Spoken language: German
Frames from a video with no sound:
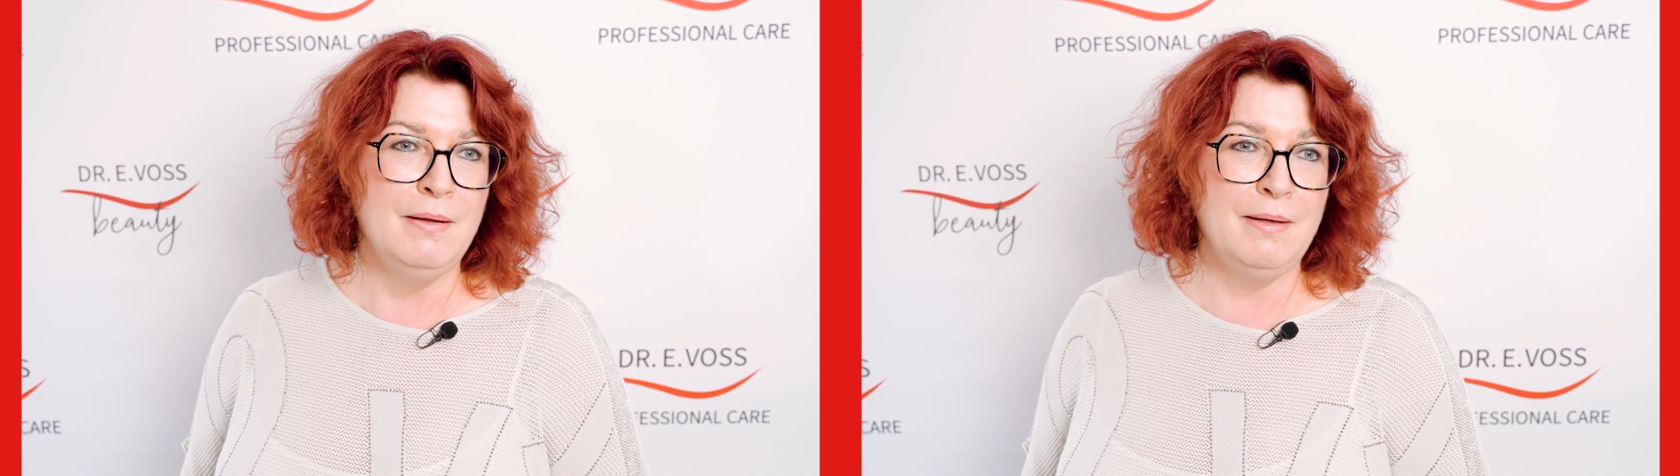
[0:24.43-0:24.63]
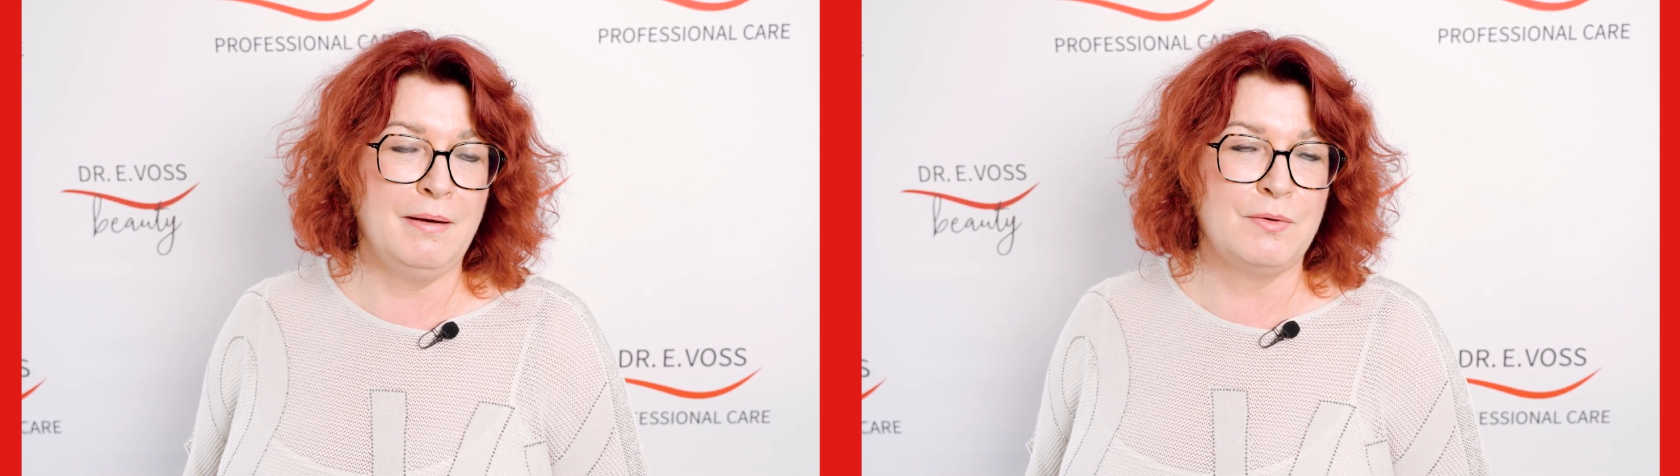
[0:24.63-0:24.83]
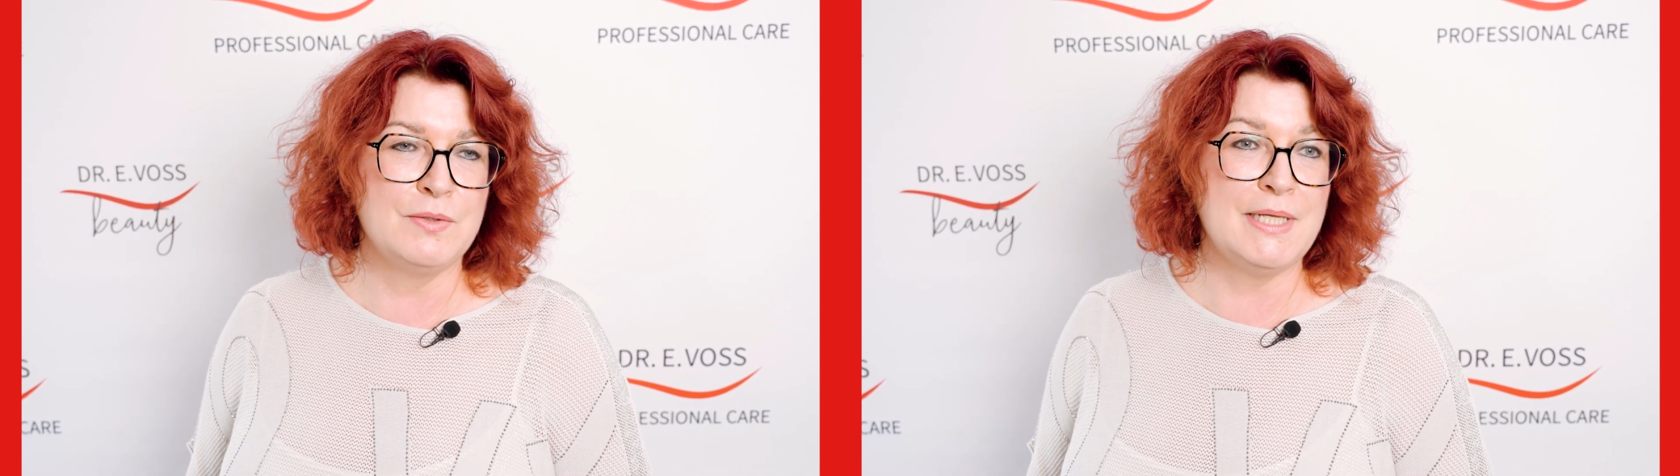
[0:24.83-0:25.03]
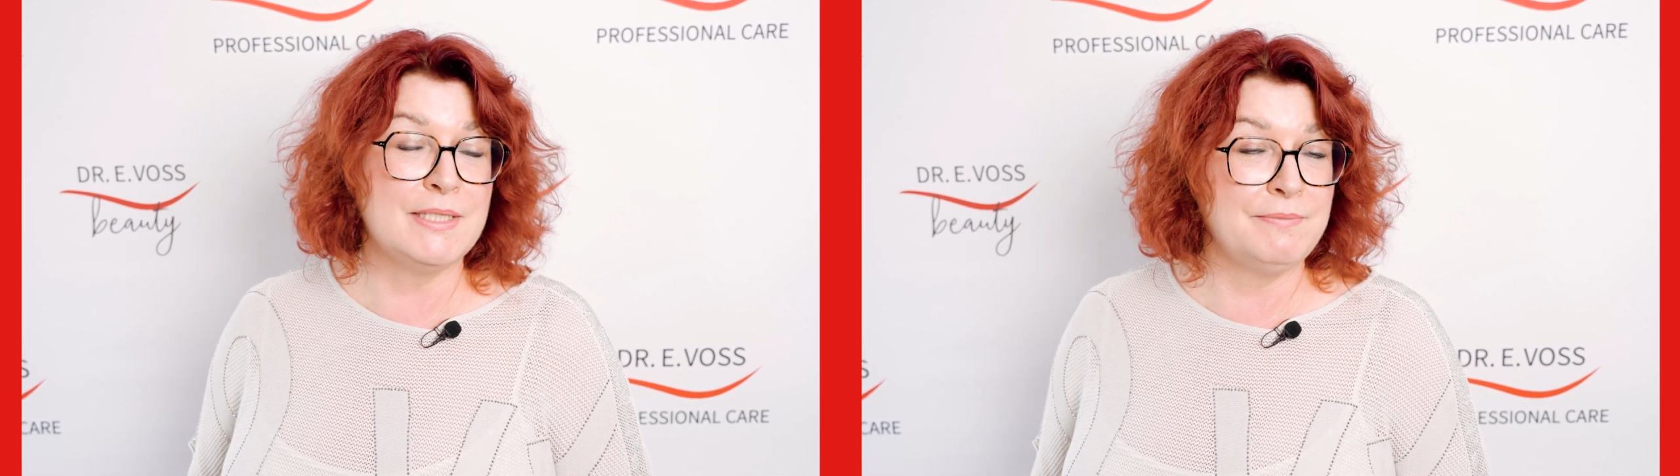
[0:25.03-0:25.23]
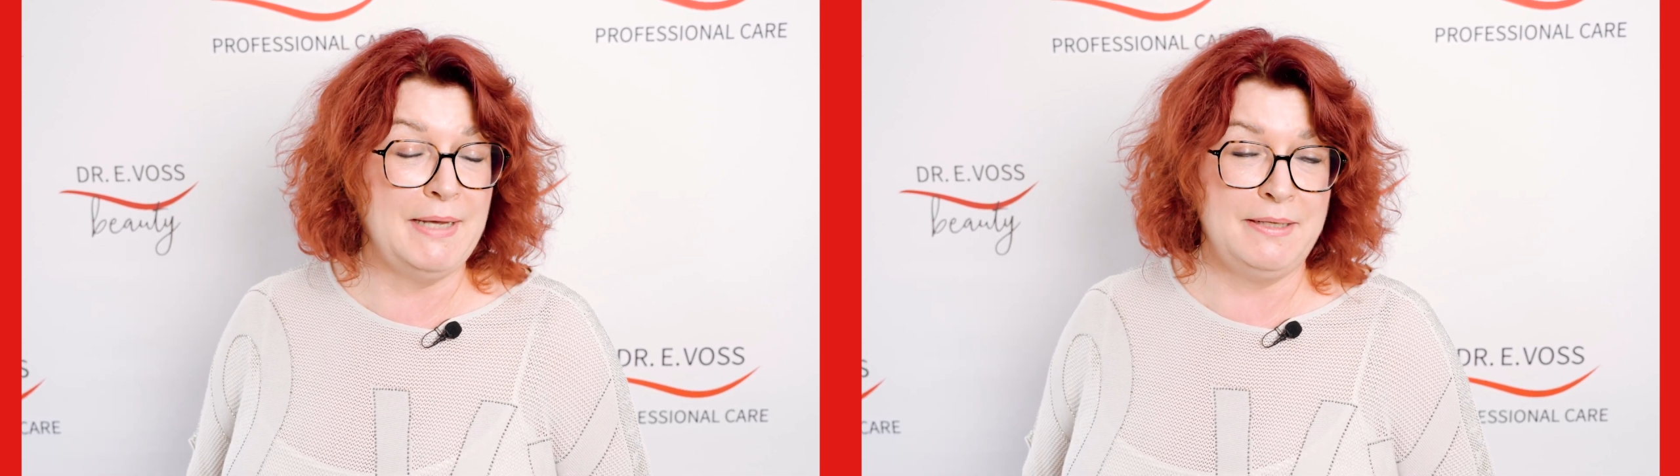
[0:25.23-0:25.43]
ja, und
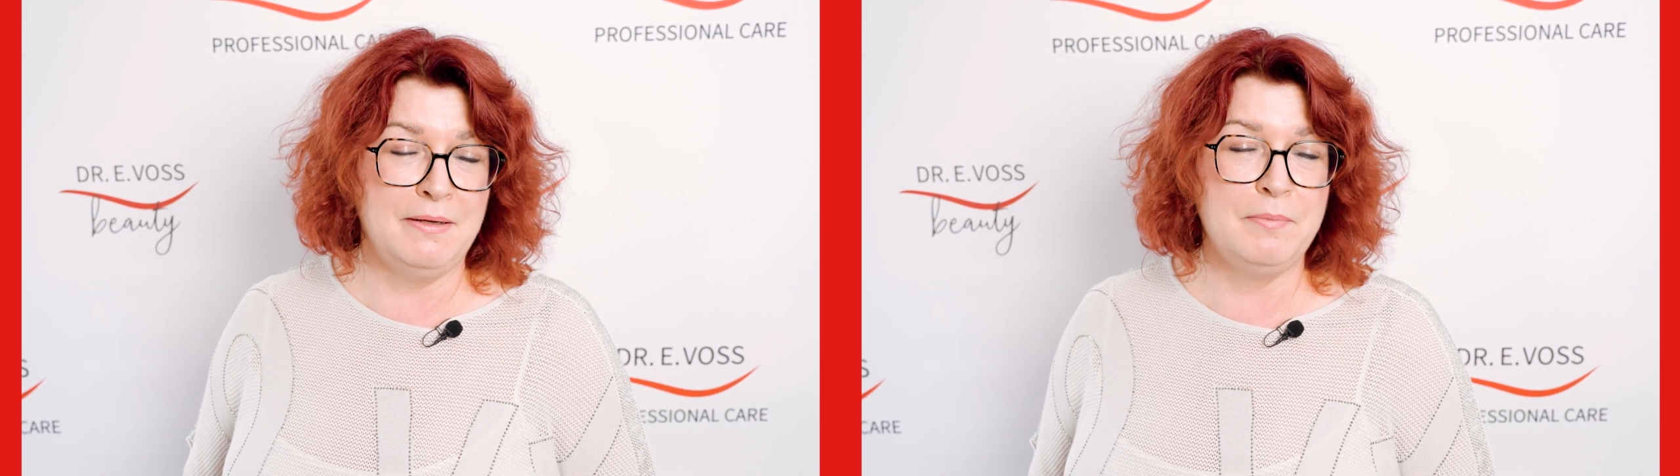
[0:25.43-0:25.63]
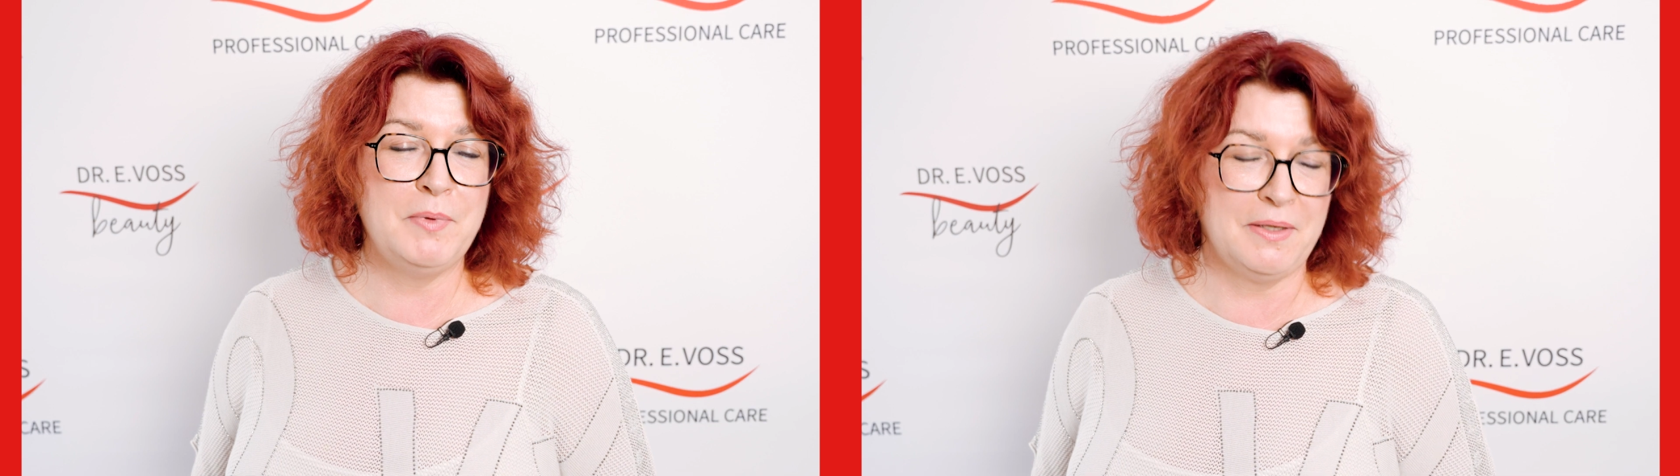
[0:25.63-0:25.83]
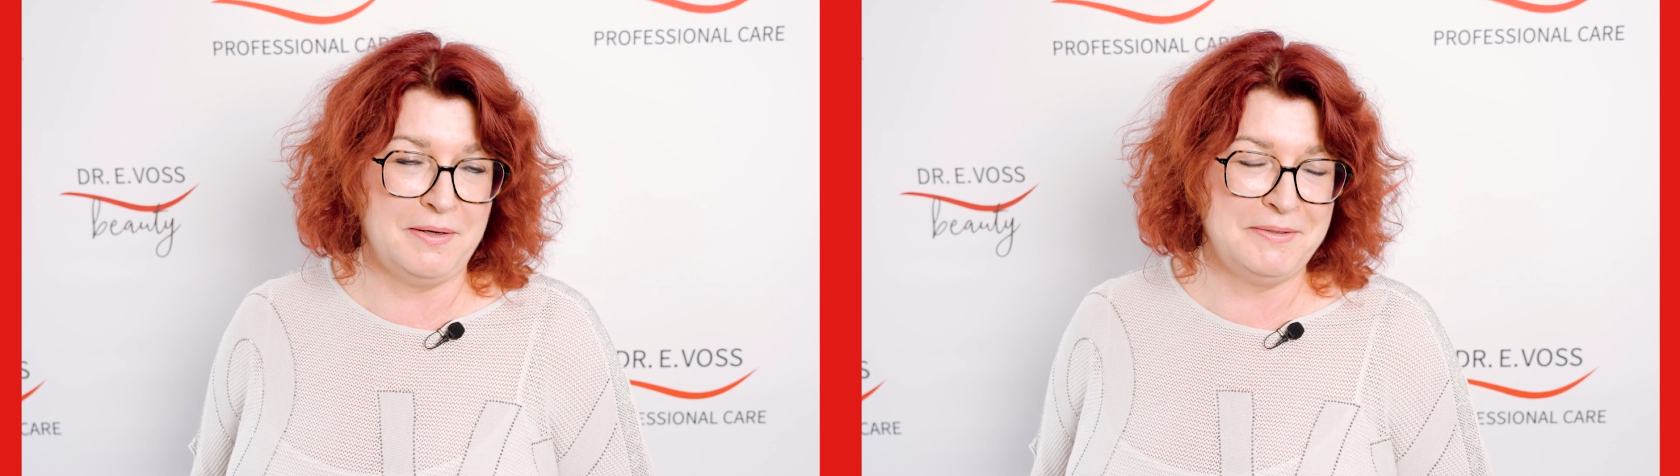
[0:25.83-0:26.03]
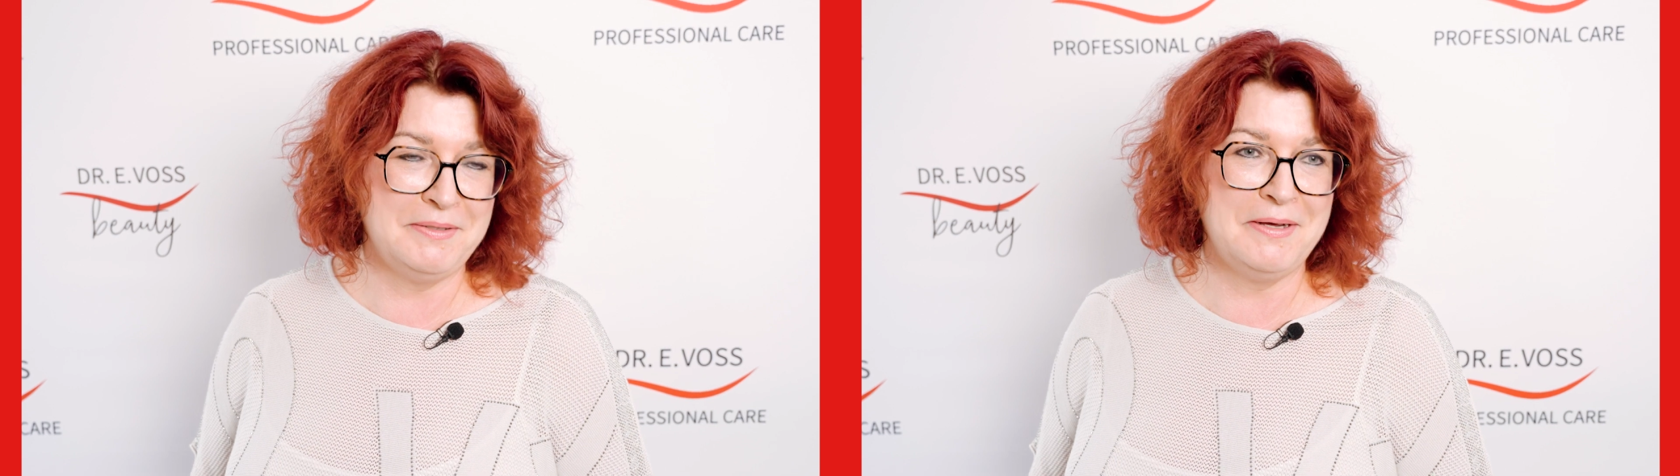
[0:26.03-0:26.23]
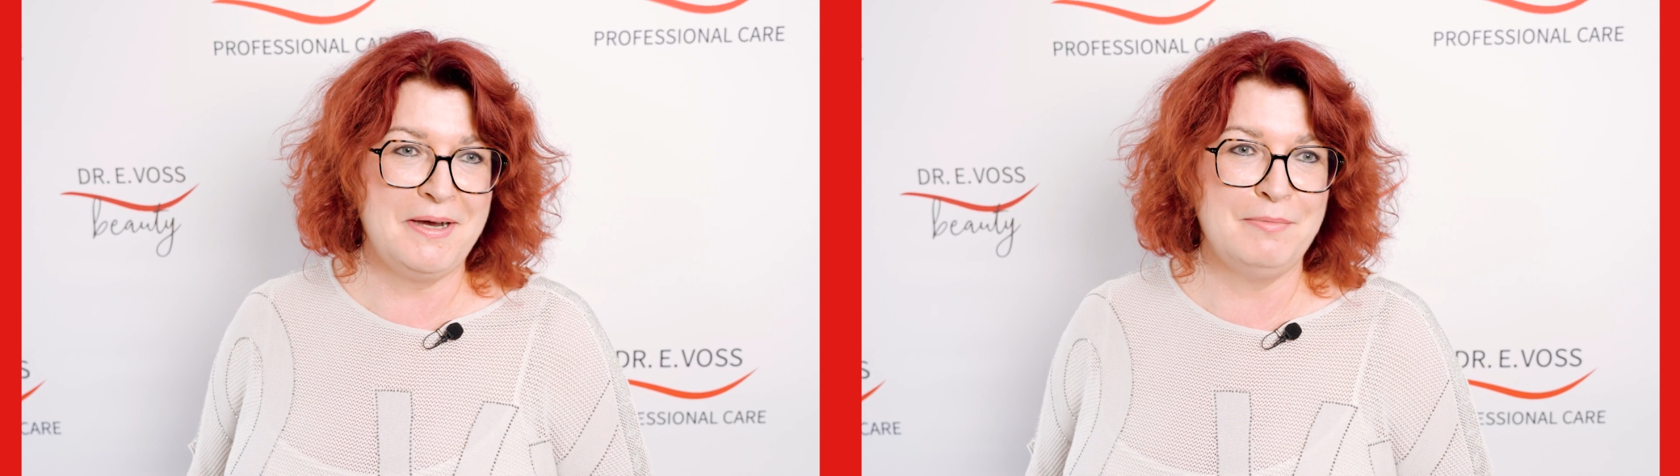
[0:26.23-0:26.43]
seit zweieinhalb
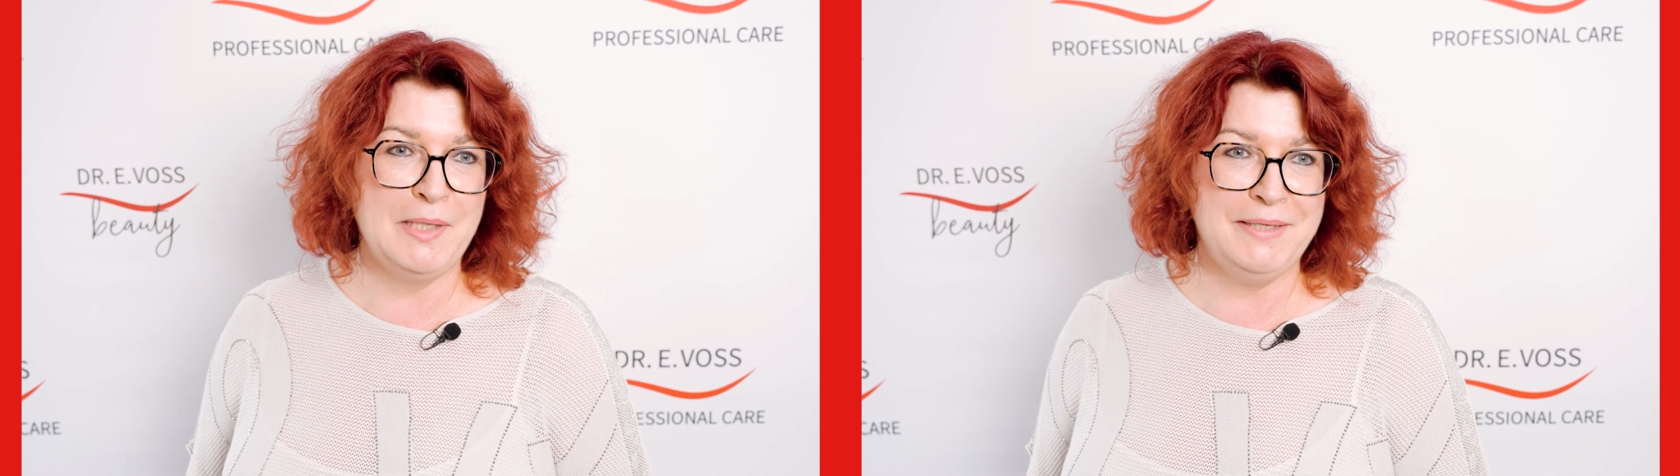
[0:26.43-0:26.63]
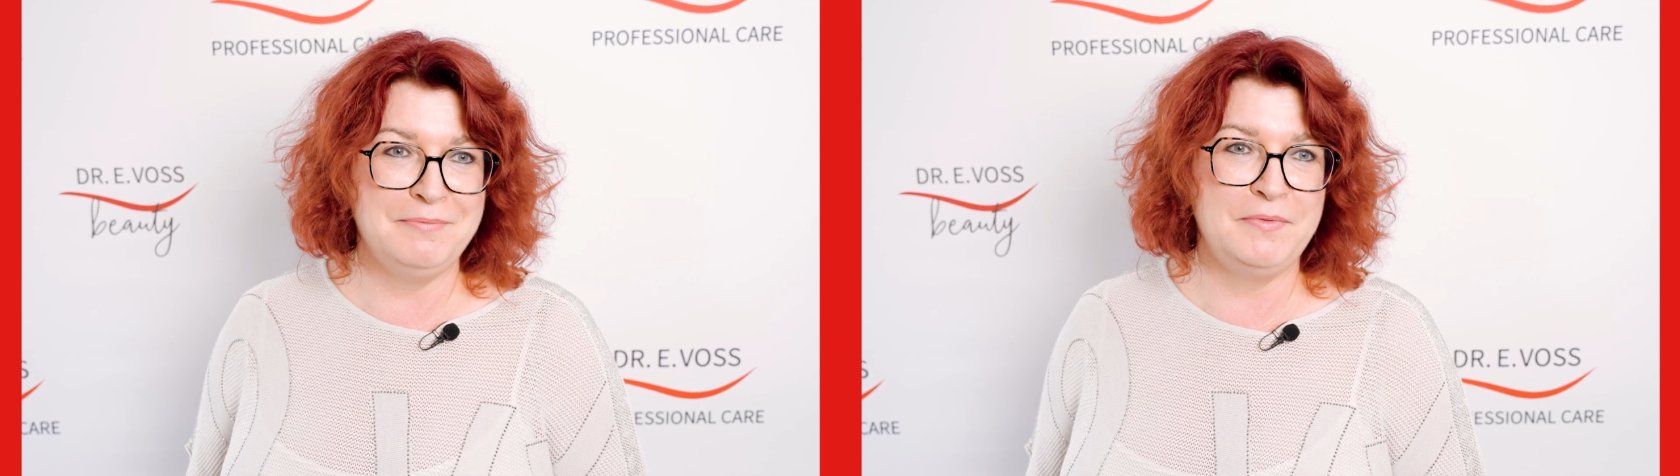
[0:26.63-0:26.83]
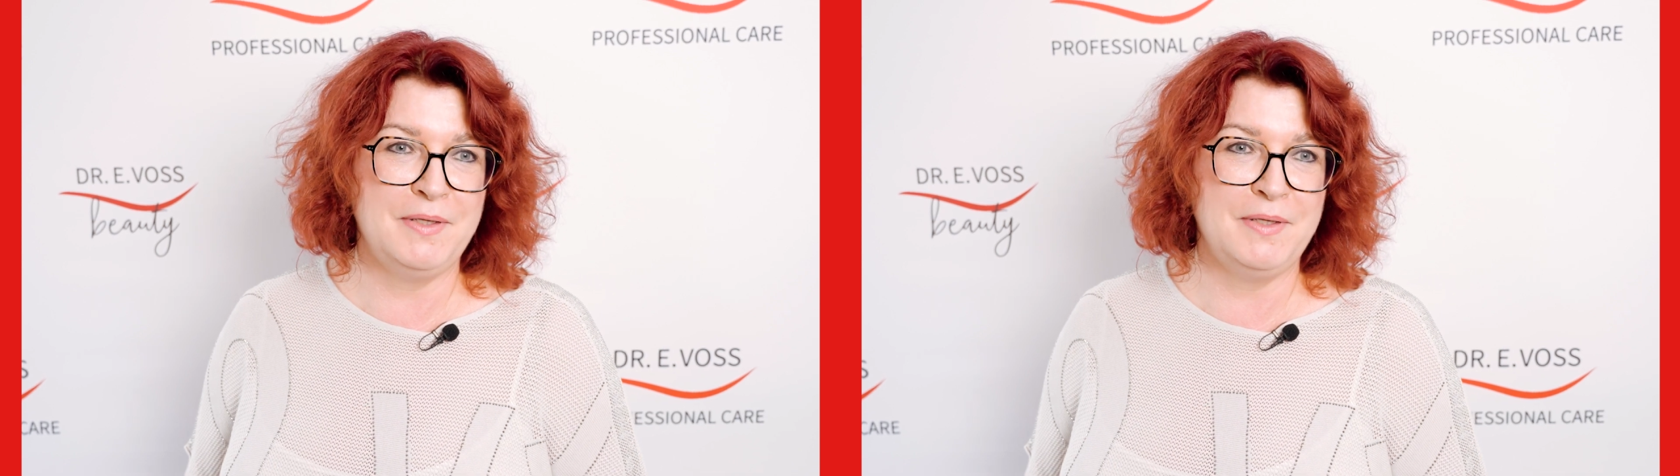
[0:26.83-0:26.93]
Jahren arbeiten